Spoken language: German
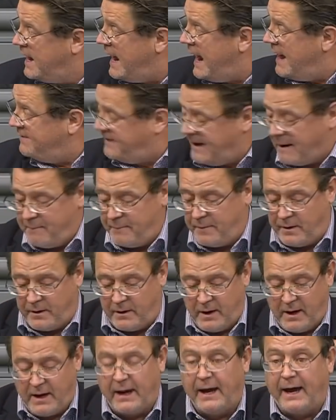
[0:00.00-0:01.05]

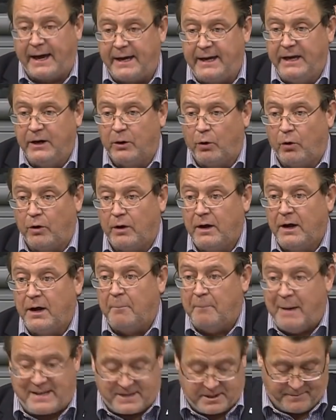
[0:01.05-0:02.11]
enthemmten Regierung
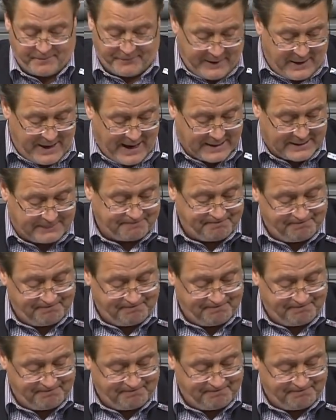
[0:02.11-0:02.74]
mit. Vielen Dank.